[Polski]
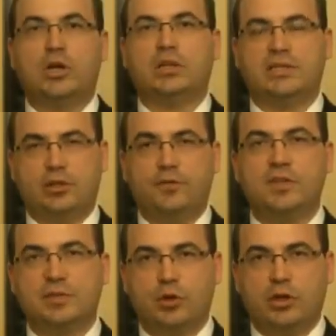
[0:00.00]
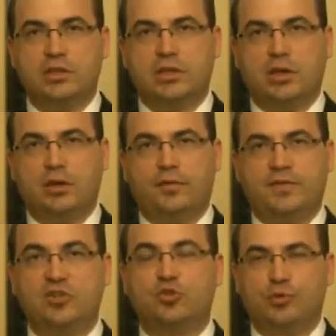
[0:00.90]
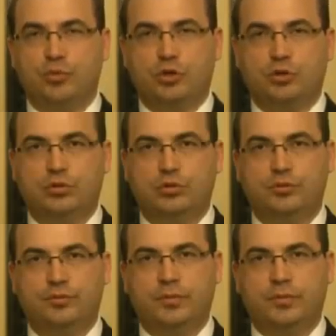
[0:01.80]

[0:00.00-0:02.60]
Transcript: katastrofie smoleńskiej w zeszłym roku